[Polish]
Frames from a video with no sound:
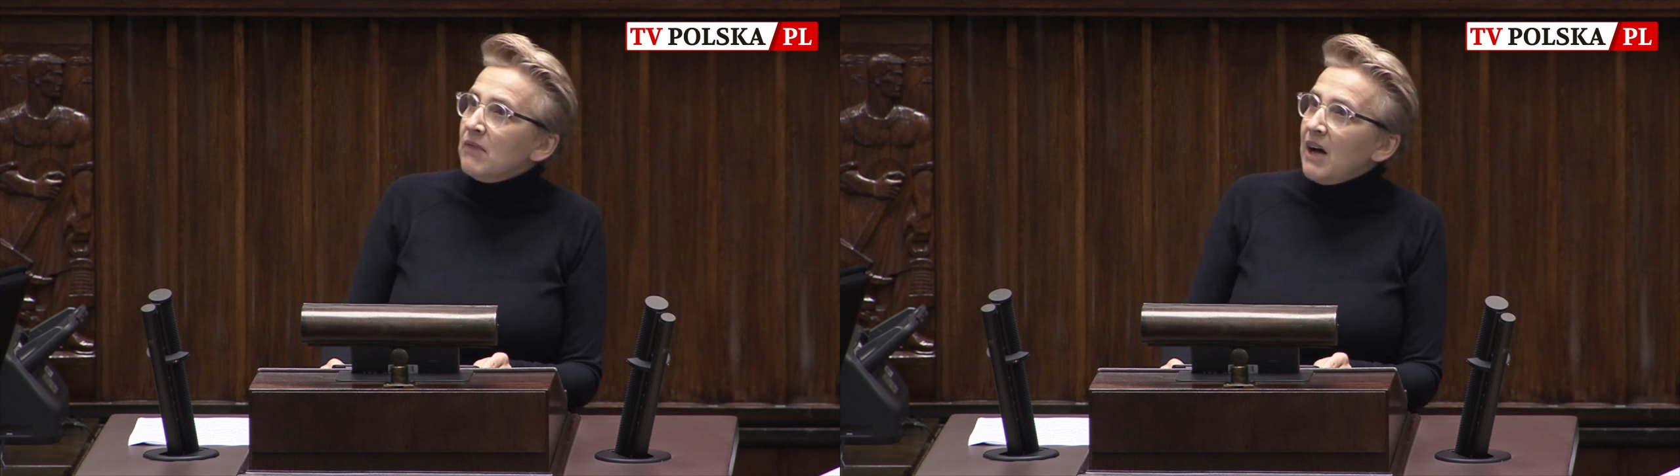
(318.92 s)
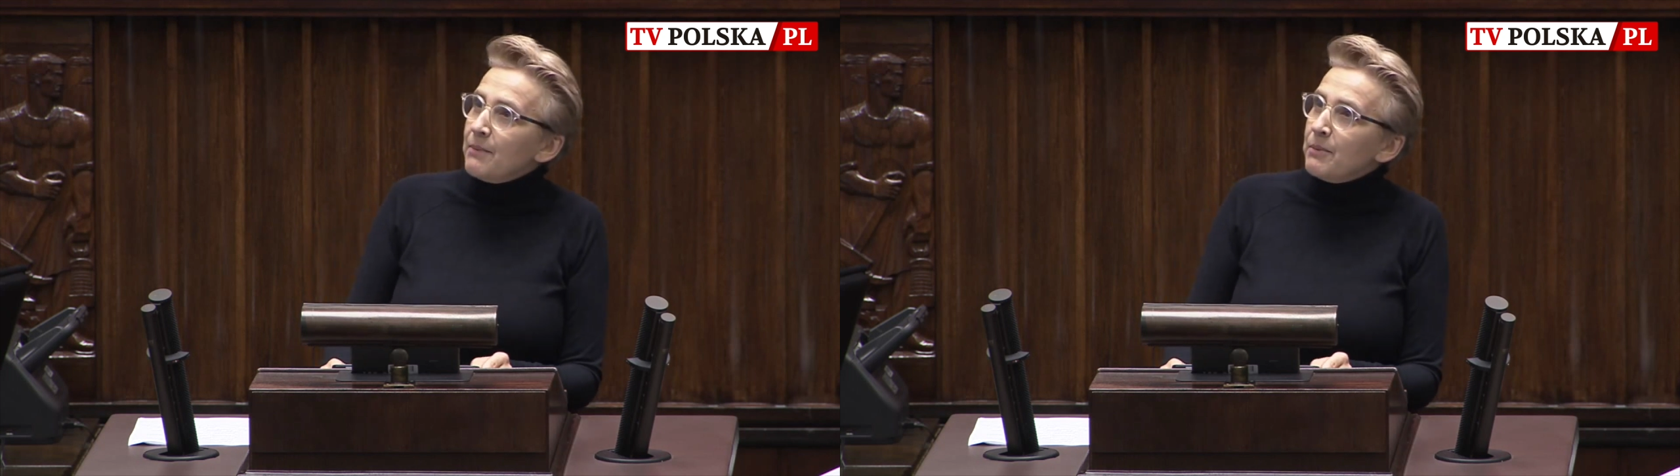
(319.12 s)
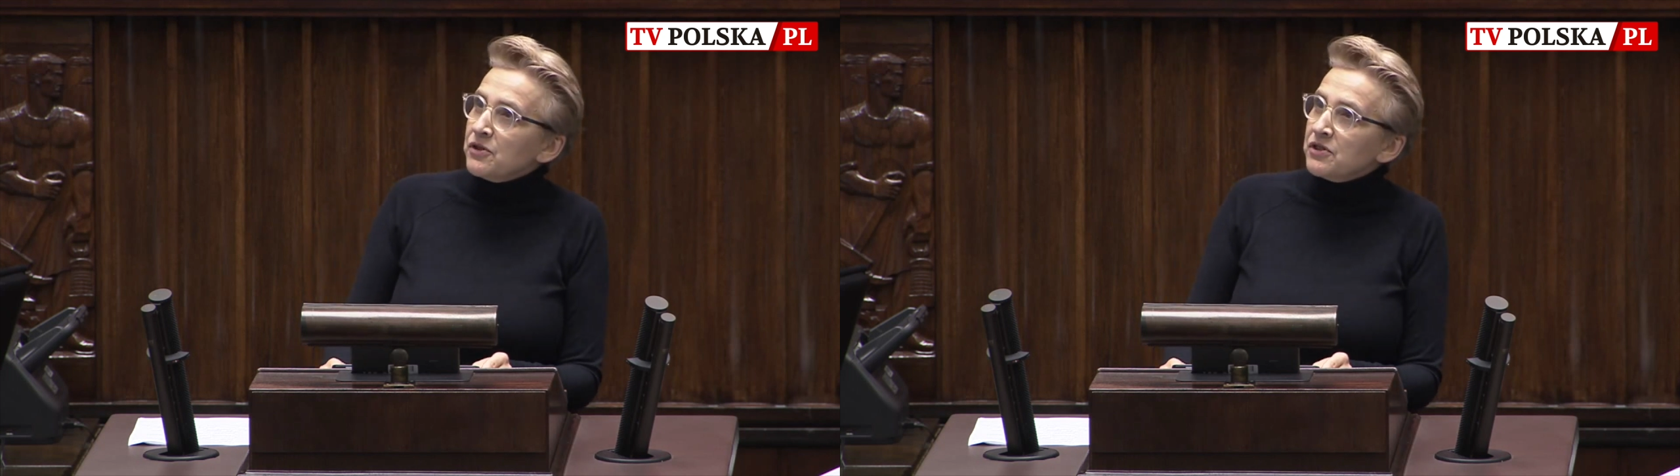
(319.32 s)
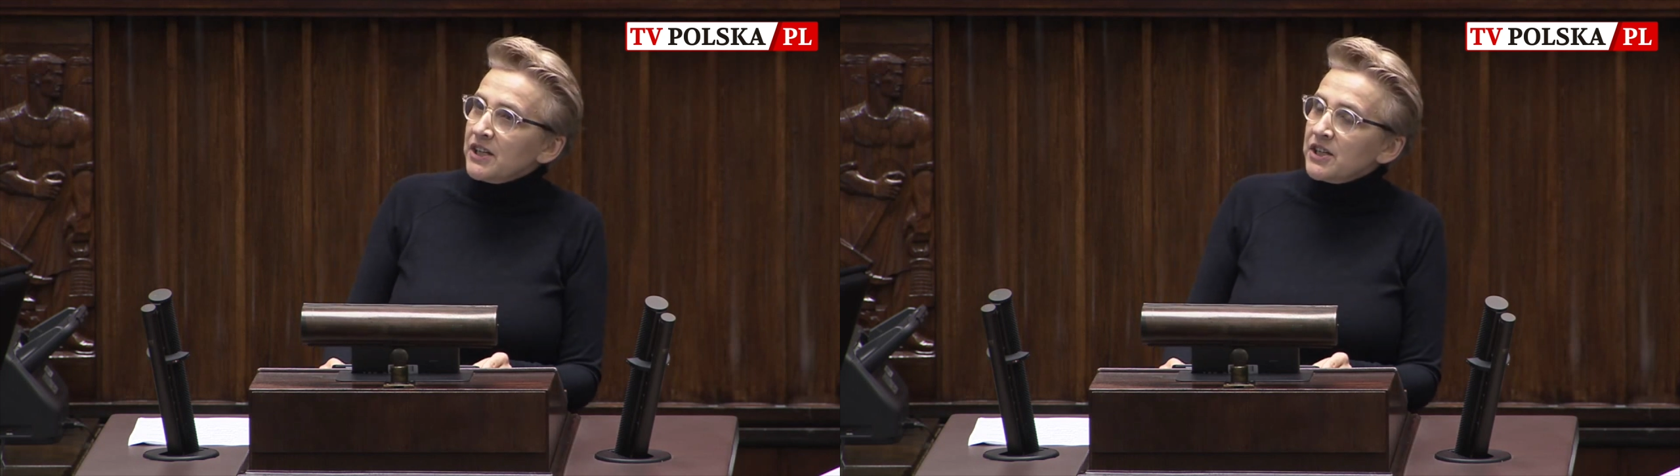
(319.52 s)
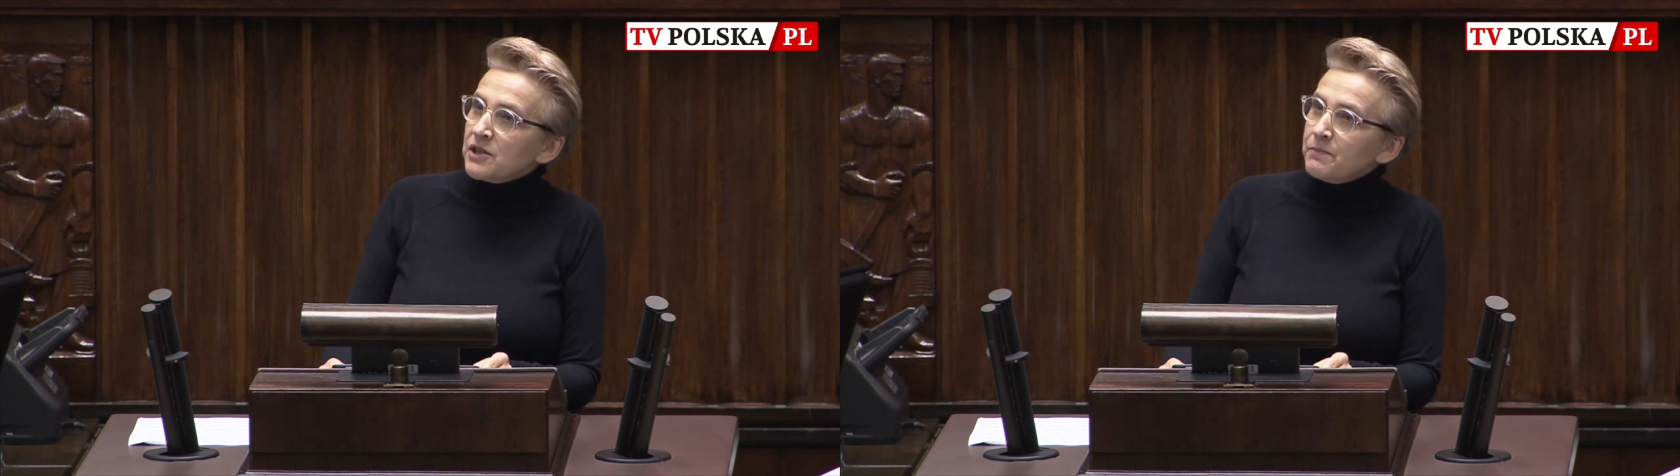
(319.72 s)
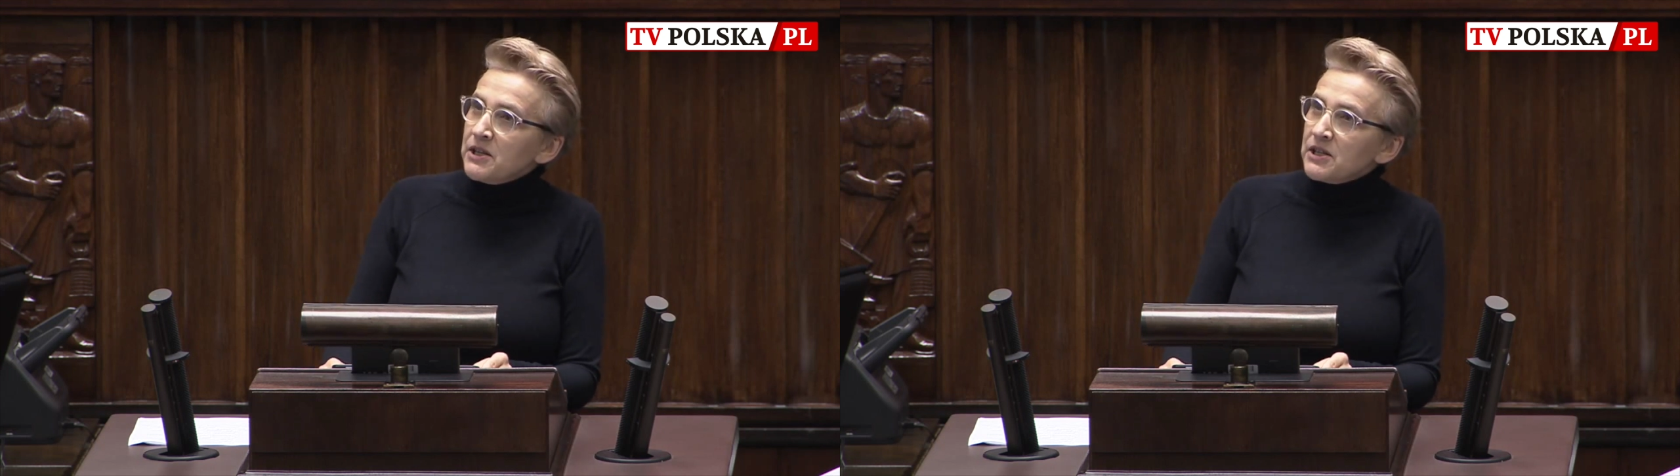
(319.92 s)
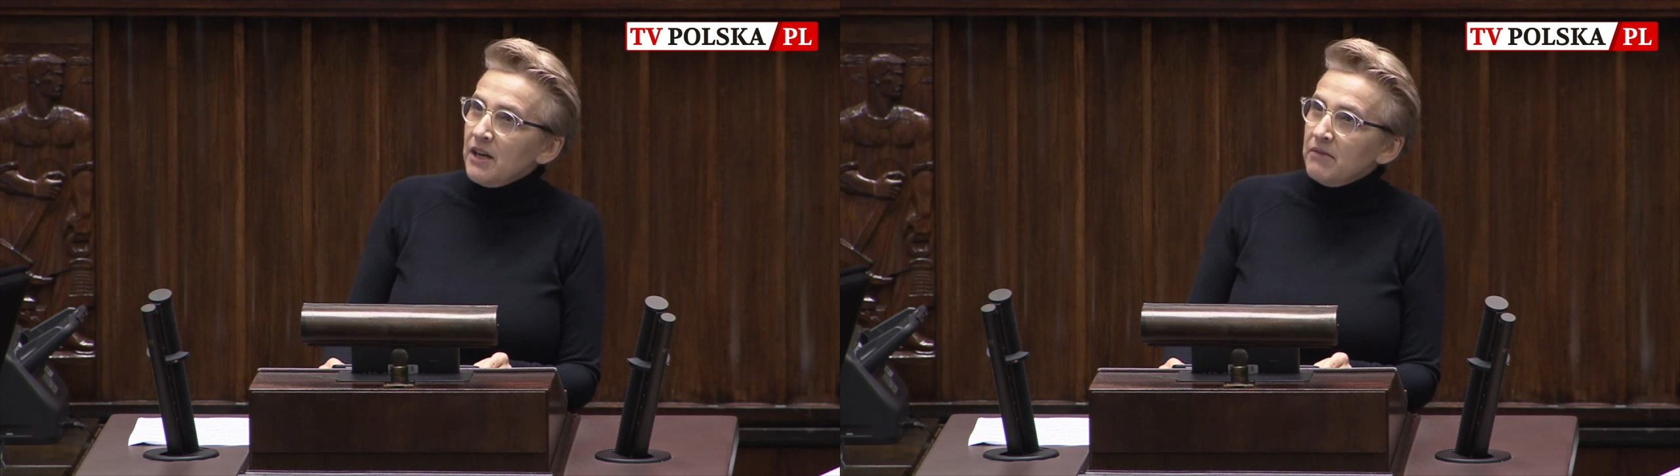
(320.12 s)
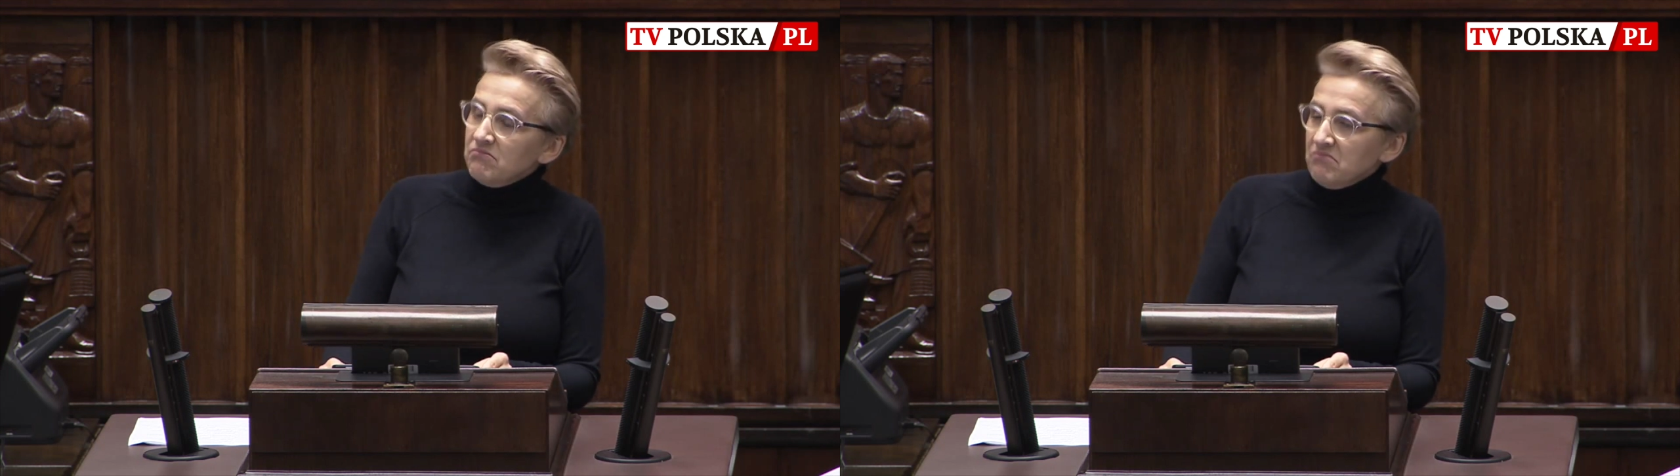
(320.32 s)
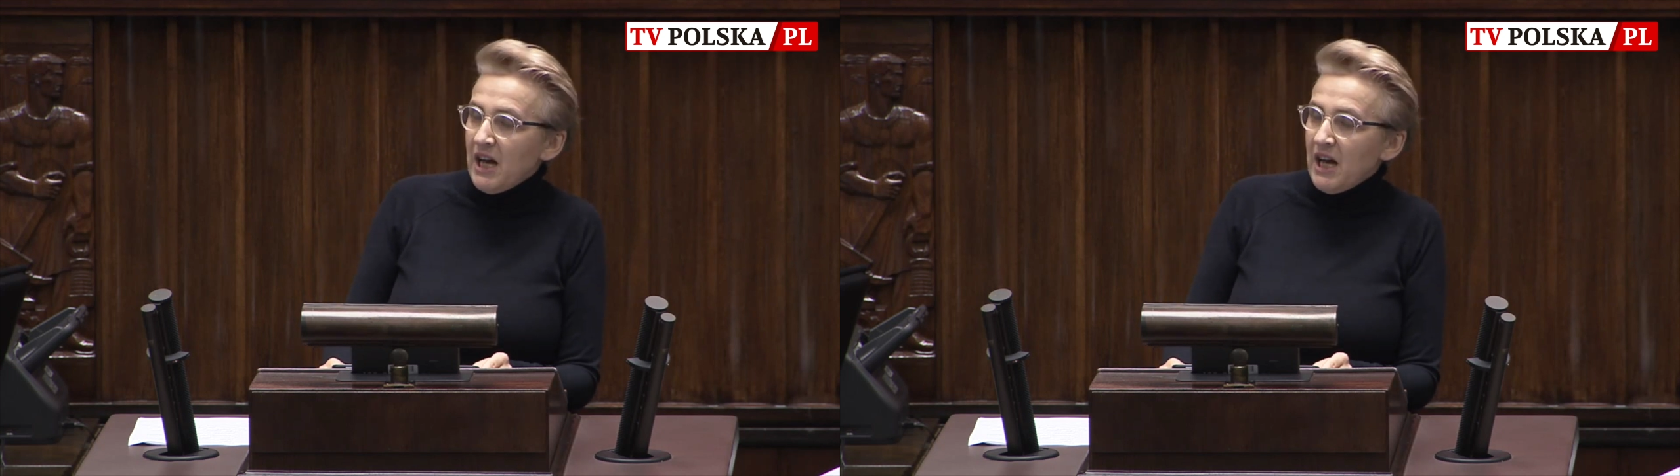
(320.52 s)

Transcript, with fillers: albo zostajesz z PiSem,